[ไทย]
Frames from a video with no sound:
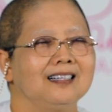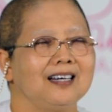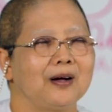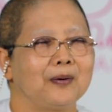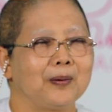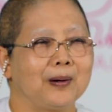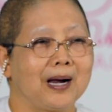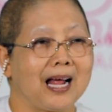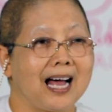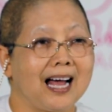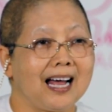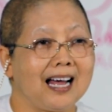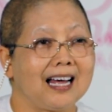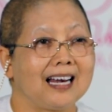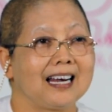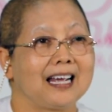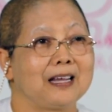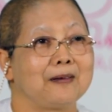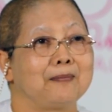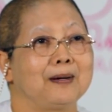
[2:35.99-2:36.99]
เราละ
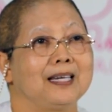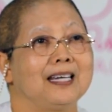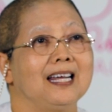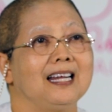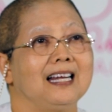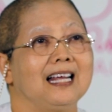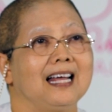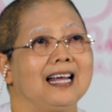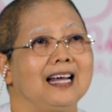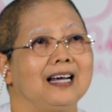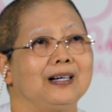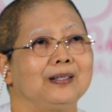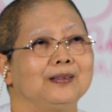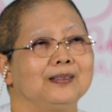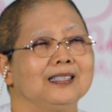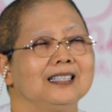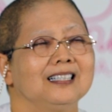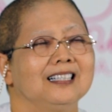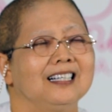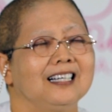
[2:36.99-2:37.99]
อะไรไปได้แล้ว
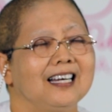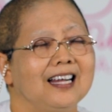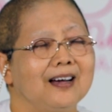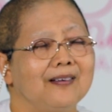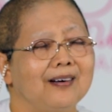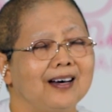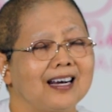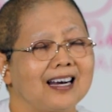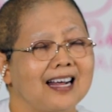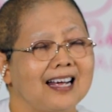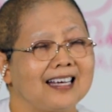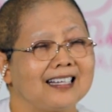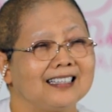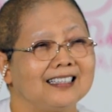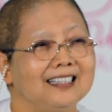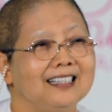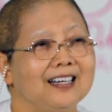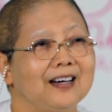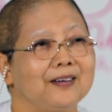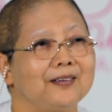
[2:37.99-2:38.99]
แล้วอะไร
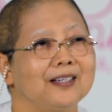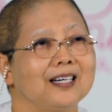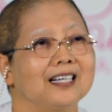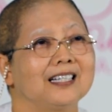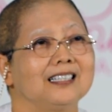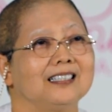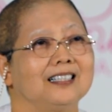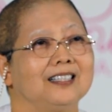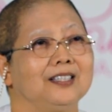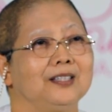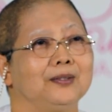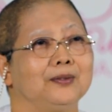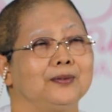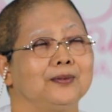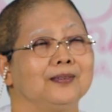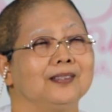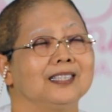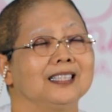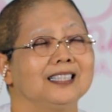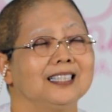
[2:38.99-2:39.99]
ที่เรายังเหลืออ
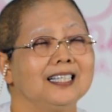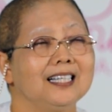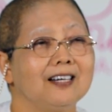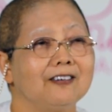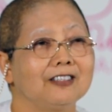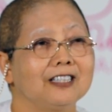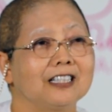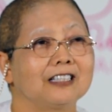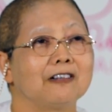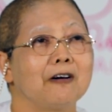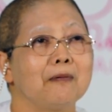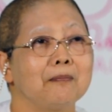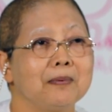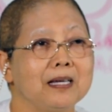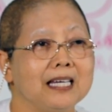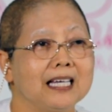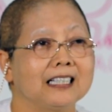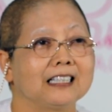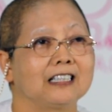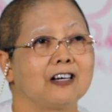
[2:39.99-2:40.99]
ยู่ที่เราจะต้อง
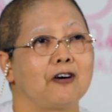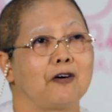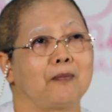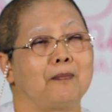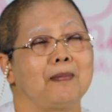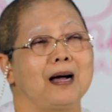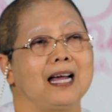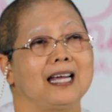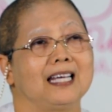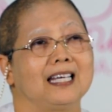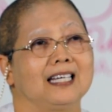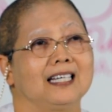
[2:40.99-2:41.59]
เพียรต่อไป